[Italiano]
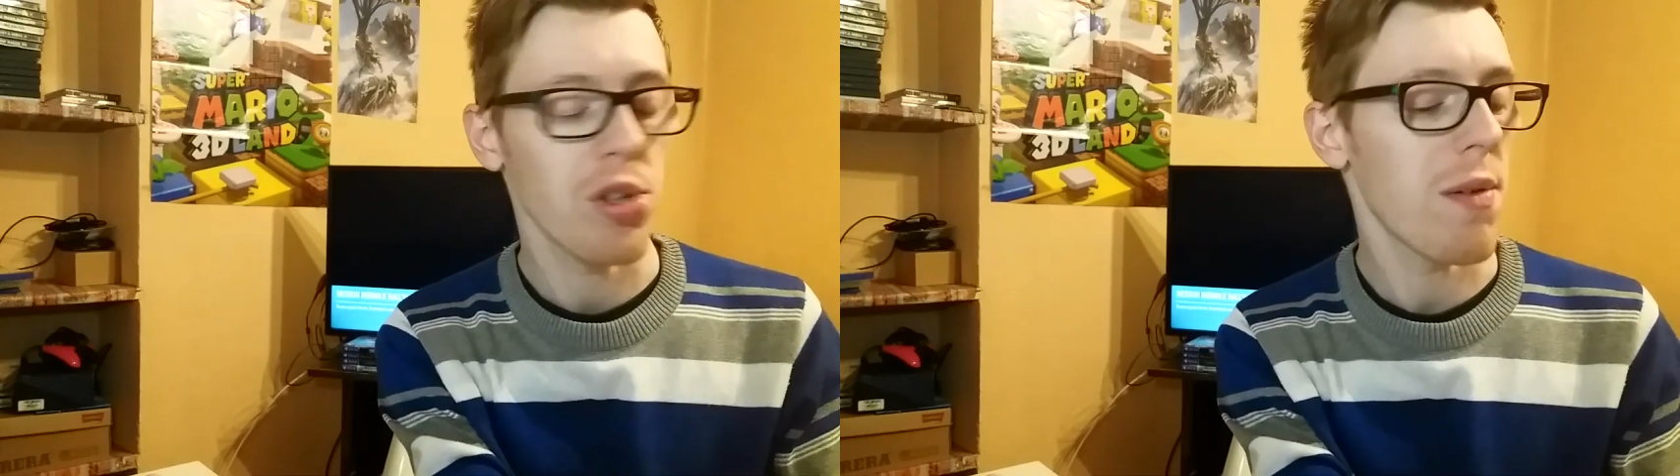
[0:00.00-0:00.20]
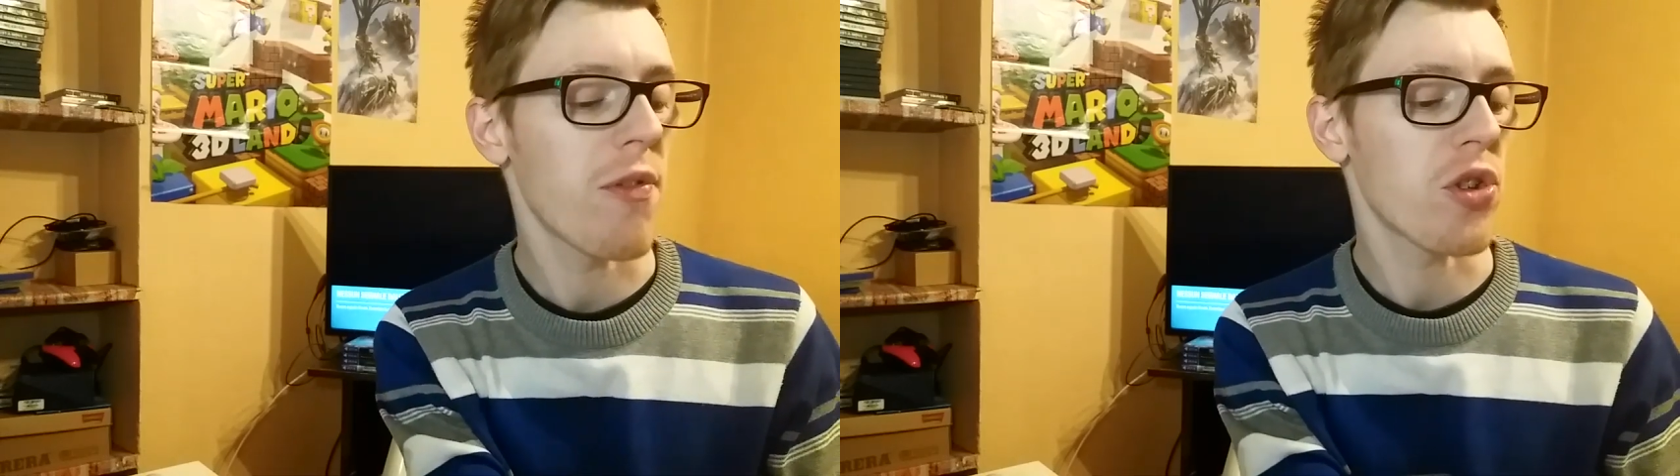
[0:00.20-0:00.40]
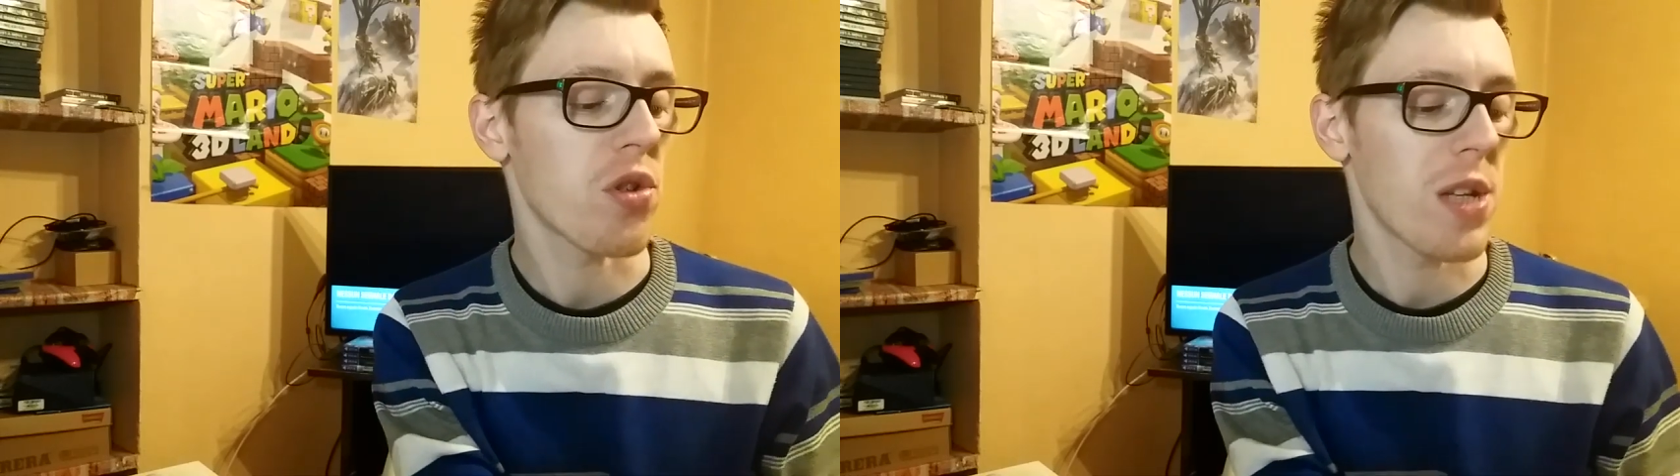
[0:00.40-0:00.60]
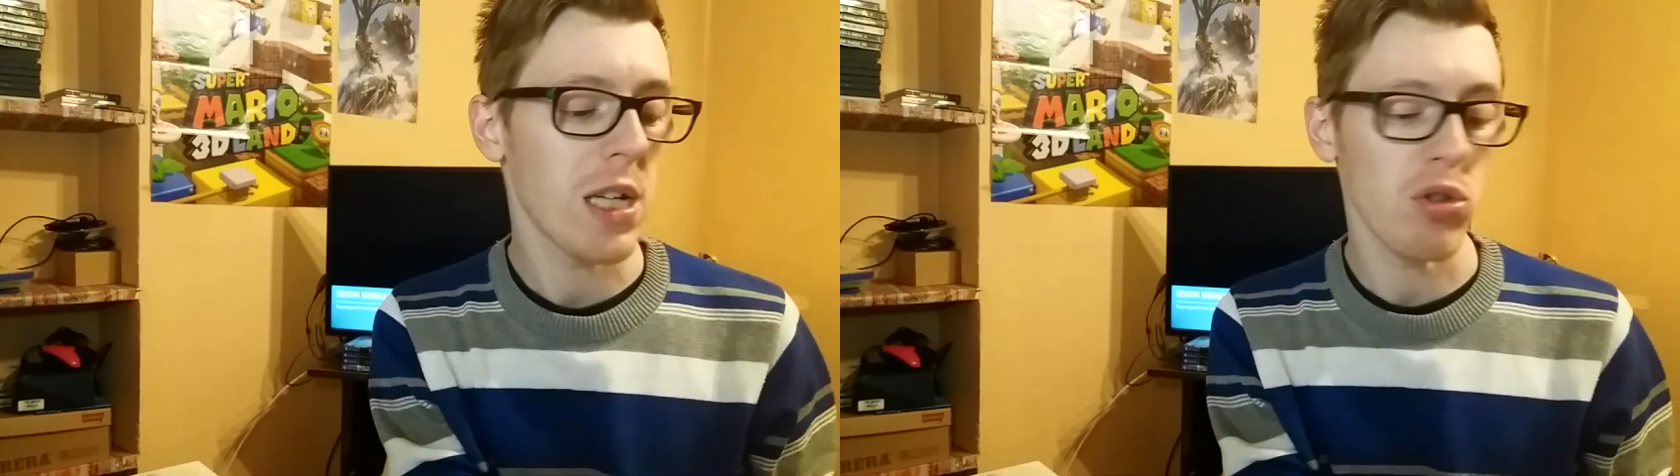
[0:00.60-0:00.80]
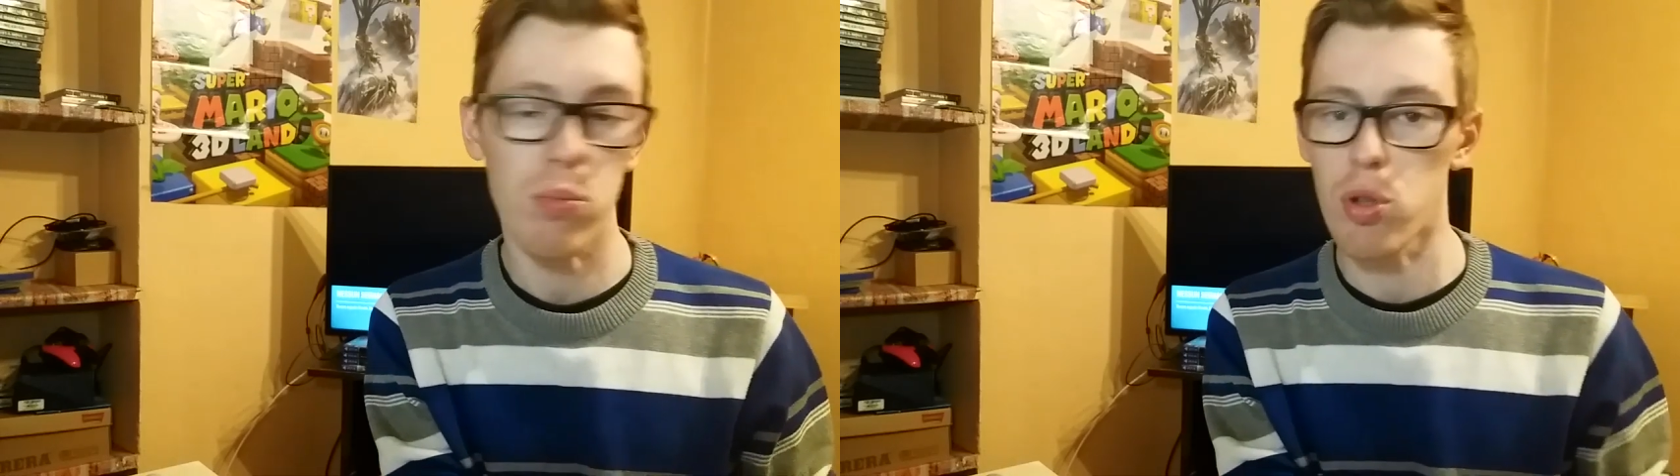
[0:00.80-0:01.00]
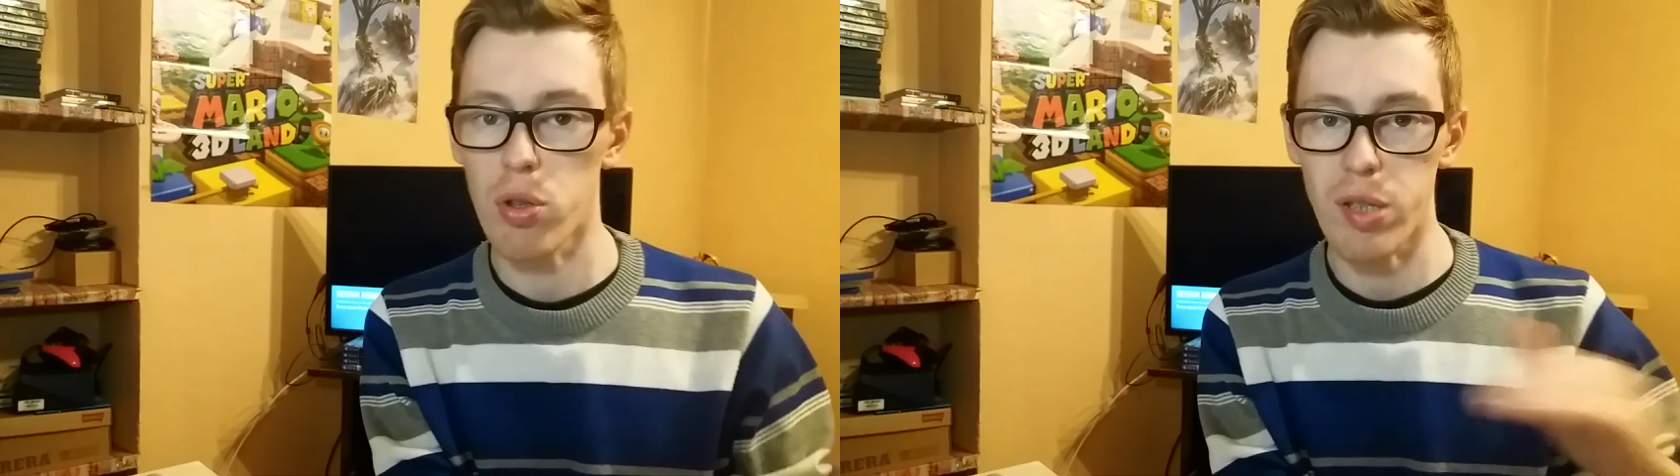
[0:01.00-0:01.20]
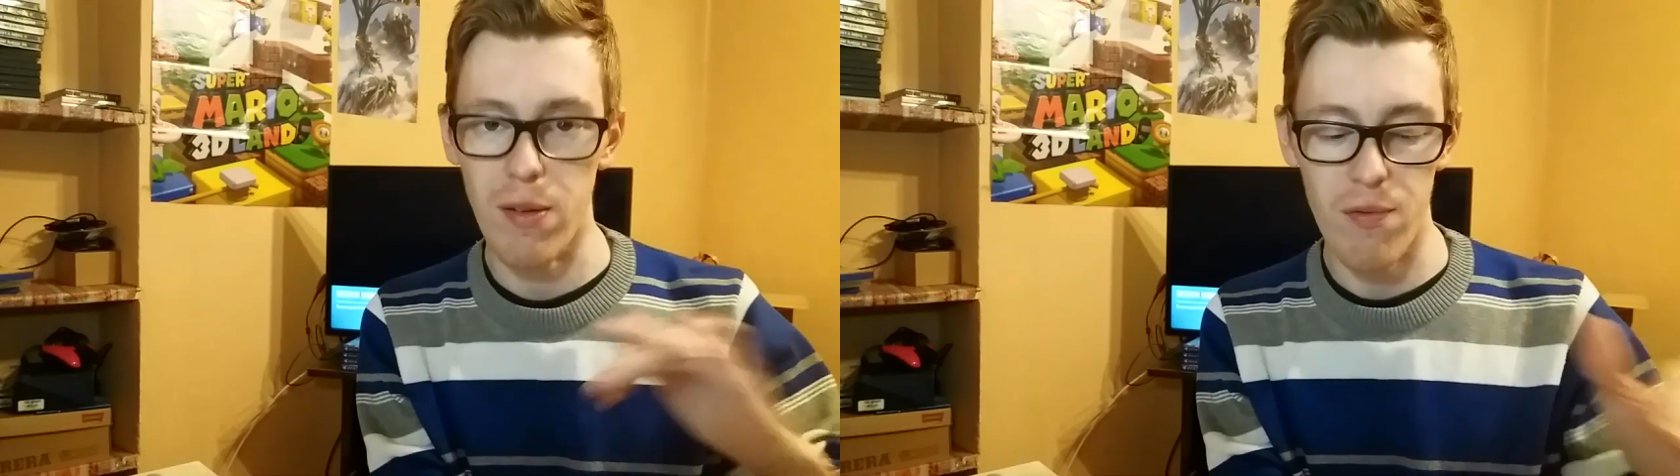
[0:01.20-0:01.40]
che vi faccio vedere subito così